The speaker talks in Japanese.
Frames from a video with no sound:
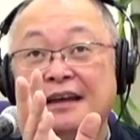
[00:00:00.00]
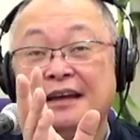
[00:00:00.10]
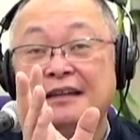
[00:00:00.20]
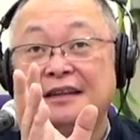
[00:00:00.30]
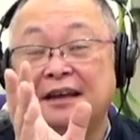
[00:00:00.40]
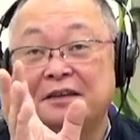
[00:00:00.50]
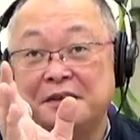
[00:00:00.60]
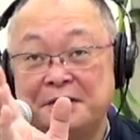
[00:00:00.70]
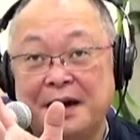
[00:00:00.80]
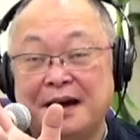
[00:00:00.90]
うん、で
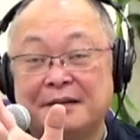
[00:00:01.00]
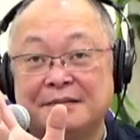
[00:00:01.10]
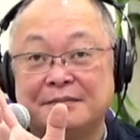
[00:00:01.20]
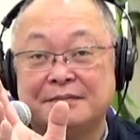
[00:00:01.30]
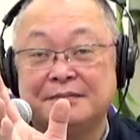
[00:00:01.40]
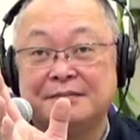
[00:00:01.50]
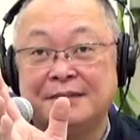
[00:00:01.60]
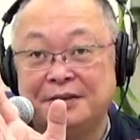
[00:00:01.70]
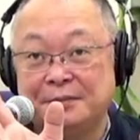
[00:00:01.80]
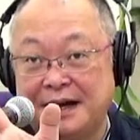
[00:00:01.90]
今
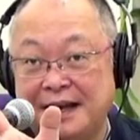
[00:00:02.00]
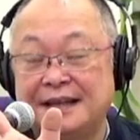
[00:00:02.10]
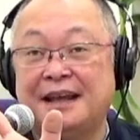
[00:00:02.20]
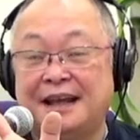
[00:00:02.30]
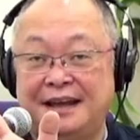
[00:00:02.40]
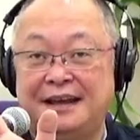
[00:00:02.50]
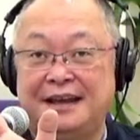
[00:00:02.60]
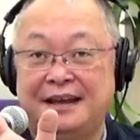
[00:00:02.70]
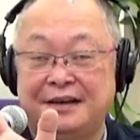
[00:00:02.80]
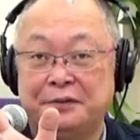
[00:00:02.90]
目の前で
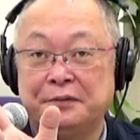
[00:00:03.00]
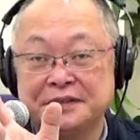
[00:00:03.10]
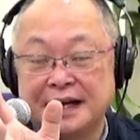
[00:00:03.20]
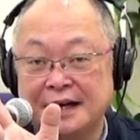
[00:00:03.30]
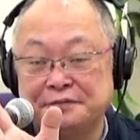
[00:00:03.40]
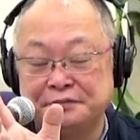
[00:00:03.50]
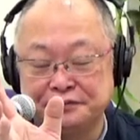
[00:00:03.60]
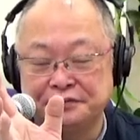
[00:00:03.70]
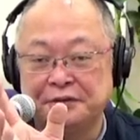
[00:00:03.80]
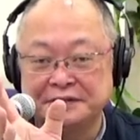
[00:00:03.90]
大阪
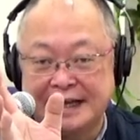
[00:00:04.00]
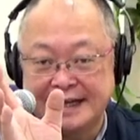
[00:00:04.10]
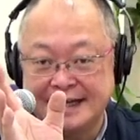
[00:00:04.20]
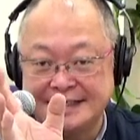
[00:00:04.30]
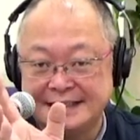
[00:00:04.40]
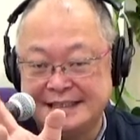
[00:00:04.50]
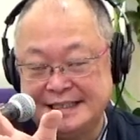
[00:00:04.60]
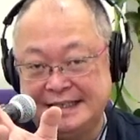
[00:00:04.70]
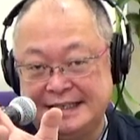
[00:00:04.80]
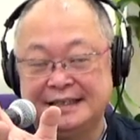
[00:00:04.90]
府大阪
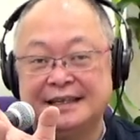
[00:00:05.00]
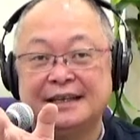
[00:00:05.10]
市、